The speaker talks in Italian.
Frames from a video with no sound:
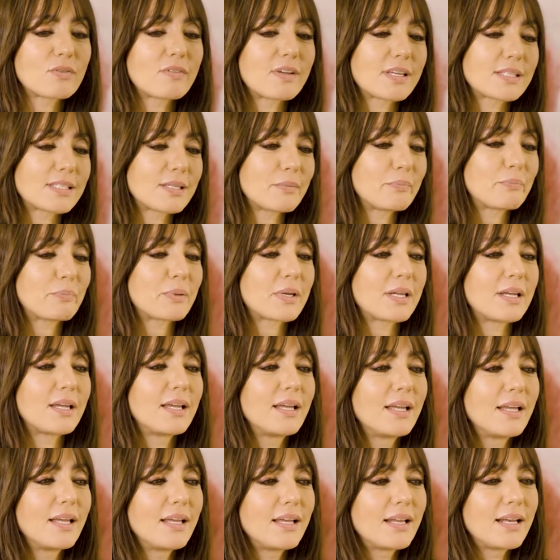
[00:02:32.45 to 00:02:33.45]
aveva
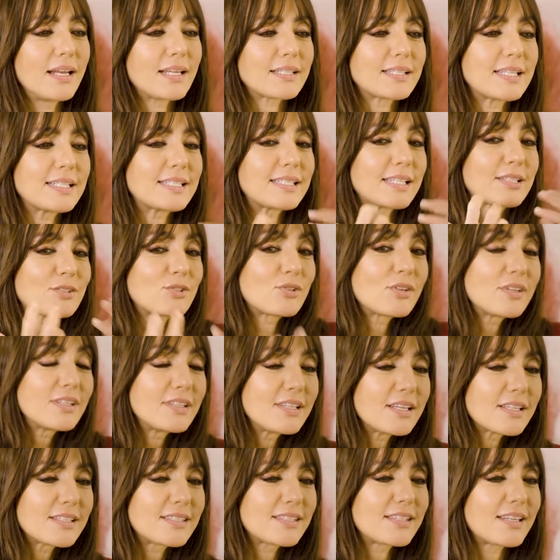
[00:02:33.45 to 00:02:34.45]
sempre la sensazione
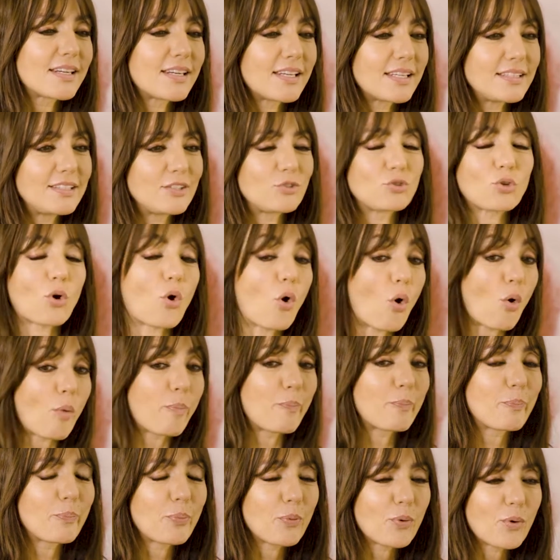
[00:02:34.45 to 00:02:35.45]
di essere di
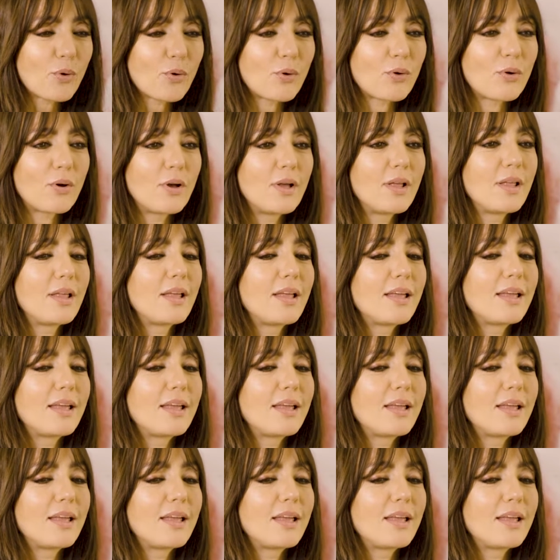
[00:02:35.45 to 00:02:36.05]
troppo